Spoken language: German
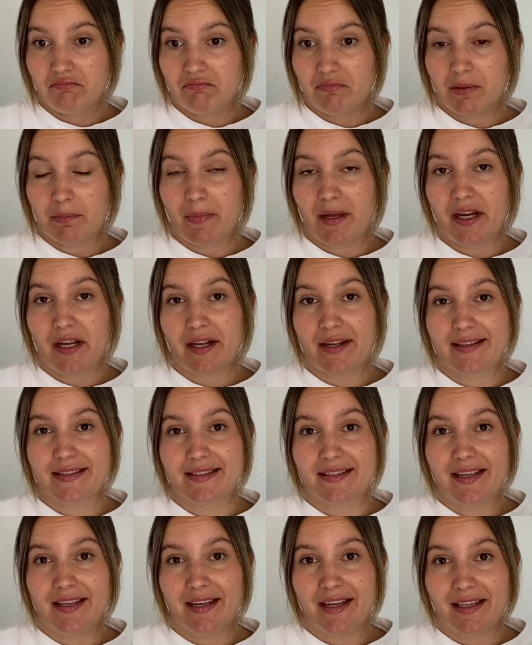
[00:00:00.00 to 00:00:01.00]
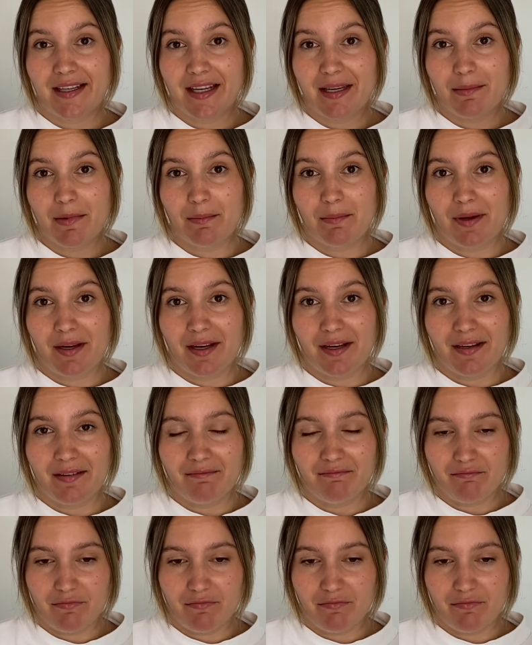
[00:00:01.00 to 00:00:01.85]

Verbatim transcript: mit meiner ganzen Energie, mit meinen